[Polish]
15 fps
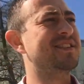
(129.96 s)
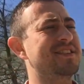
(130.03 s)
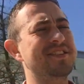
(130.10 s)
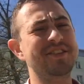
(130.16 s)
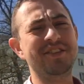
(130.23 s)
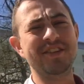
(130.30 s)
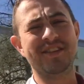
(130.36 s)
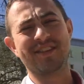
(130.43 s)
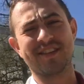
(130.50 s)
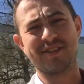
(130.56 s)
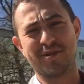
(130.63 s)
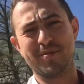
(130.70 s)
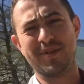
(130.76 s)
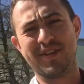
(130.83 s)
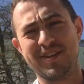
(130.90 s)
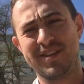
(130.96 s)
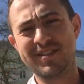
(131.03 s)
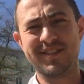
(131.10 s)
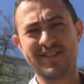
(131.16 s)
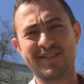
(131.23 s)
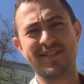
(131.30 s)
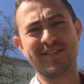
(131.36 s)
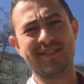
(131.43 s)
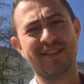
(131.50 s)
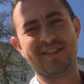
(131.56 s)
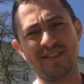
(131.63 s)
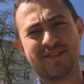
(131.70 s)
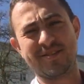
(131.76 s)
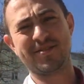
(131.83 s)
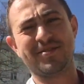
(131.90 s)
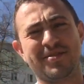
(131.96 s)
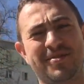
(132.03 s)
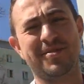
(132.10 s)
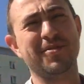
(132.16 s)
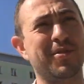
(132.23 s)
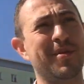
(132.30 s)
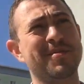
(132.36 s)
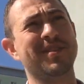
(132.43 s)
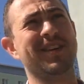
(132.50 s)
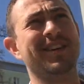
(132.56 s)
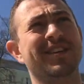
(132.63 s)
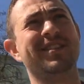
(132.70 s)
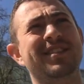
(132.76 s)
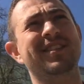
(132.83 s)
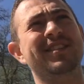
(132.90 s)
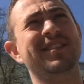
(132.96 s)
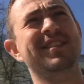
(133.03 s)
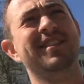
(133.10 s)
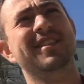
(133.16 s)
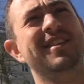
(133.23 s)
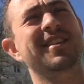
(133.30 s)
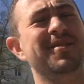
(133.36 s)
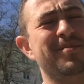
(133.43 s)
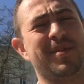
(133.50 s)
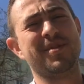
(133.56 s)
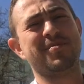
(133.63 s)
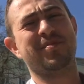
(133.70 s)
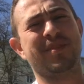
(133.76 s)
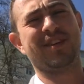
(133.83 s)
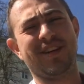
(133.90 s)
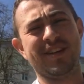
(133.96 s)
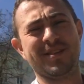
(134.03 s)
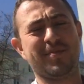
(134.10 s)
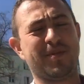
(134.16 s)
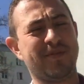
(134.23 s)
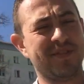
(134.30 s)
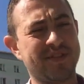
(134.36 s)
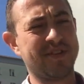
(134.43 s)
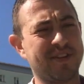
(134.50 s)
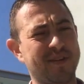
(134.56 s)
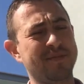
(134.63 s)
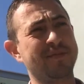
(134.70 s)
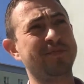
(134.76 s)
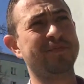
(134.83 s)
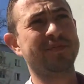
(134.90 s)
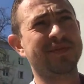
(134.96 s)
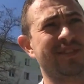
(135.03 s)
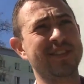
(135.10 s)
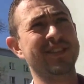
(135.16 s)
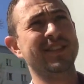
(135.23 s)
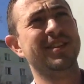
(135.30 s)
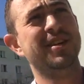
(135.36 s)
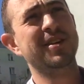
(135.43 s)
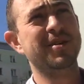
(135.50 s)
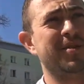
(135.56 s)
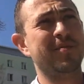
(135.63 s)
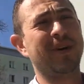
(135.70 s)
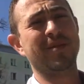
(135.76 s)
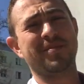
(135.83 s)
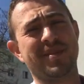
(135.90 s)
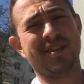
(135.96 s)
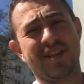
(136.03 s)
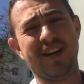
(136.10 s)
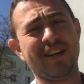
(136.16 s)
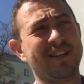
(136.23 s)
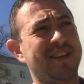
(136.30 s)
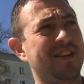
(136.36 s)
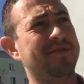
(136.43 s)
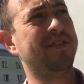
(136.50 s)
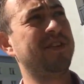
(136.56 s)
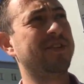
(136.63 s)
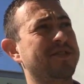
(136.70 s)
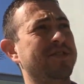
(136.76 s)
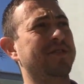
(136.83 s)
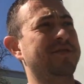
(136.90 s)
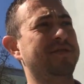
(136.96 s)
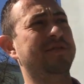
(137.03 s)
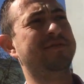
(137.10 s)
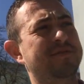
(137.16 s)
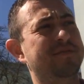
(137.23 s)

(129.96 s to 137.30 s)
I cisnę sobie e, UMCS. Mam spotkanie z profesorem. Pan psychiatra, filozof.